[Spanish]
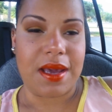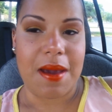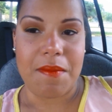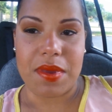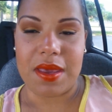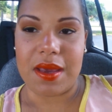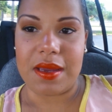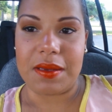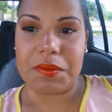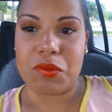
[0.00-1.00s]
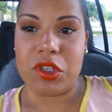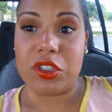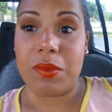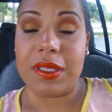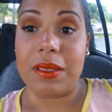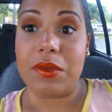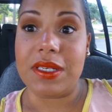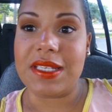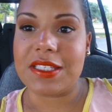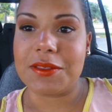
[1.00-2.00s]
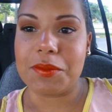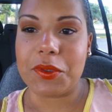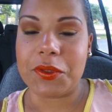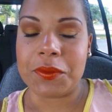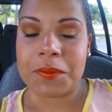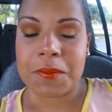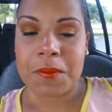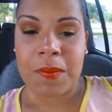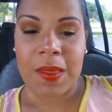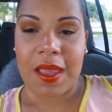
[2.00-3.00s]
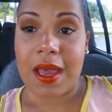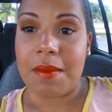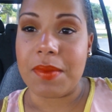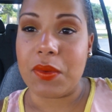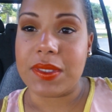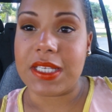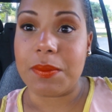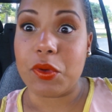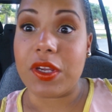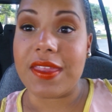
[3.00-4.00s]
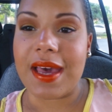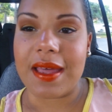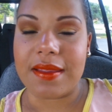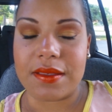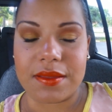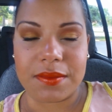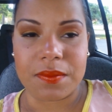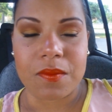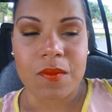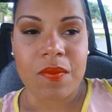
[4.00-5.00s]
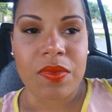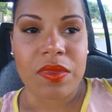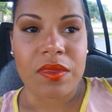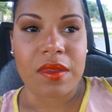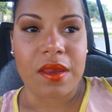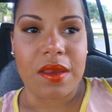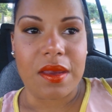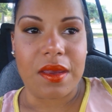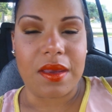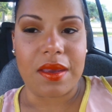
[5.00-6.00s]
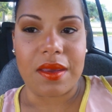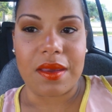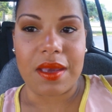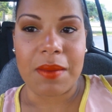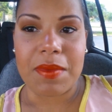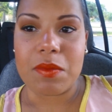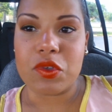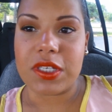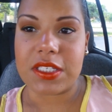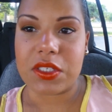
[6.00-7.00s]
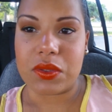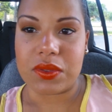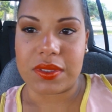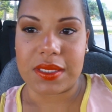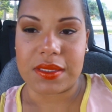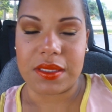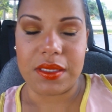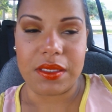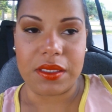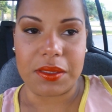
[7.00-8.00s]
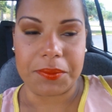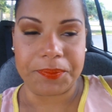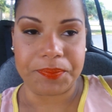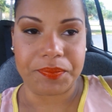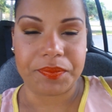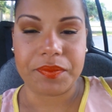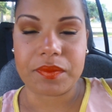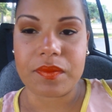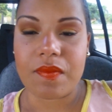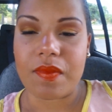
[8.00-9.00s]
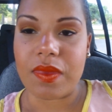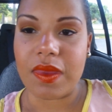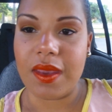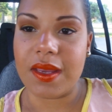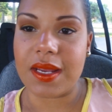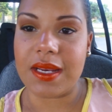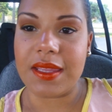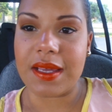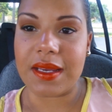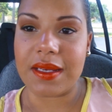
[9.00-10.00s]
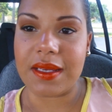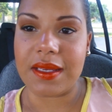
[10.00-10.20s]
cambia nuestro metabolismo, cambia nuestras prioridades, eh, cambian muchas cosas y en realidad